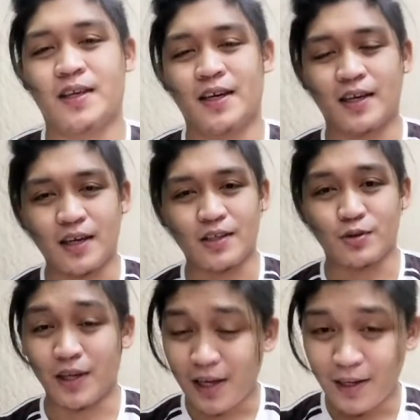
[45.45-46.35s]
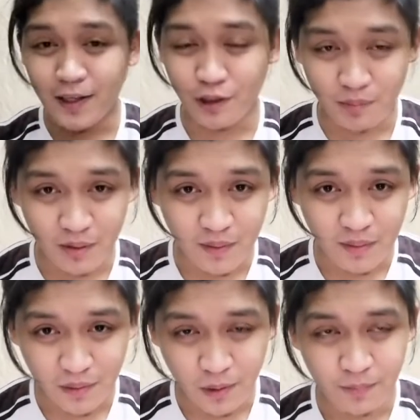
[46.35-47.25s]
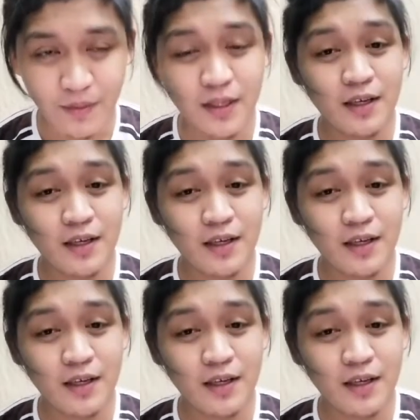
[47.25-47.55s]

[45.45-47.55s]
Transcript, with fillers: Yan guys. So, kailangan natin ng mobile phone.